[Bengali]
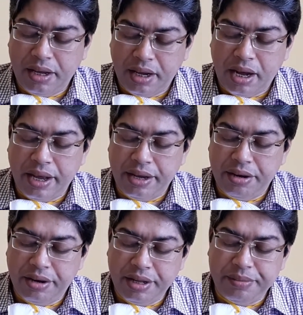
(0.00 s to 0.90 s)
গায়ে
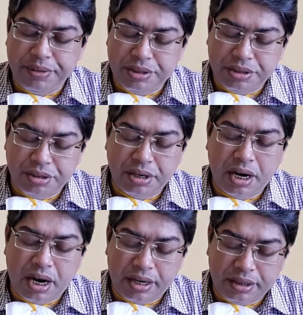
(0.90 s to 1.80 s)
ঘরে বিস্তর
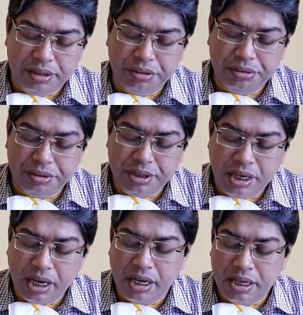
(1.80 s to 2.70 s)
হাঁটতে হতো কি না